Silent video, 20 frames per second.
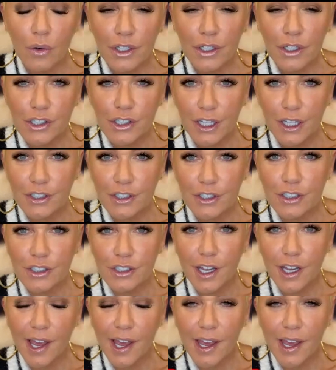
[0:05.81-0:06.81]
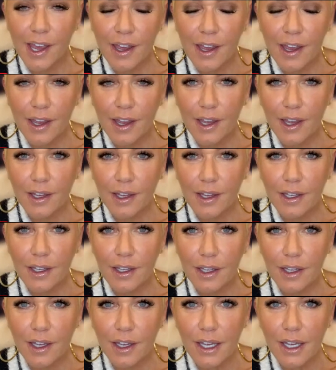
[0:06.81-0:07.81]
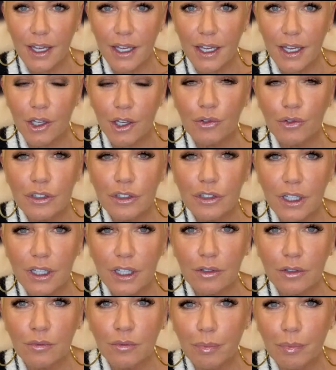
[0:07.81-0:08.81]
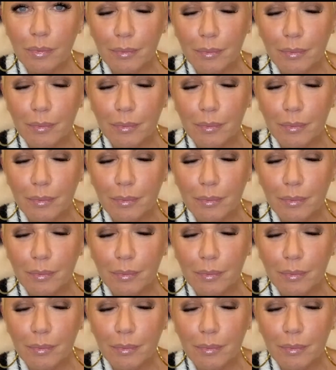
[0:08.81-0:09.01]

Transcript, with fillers: Oi, gente. É, eu tenho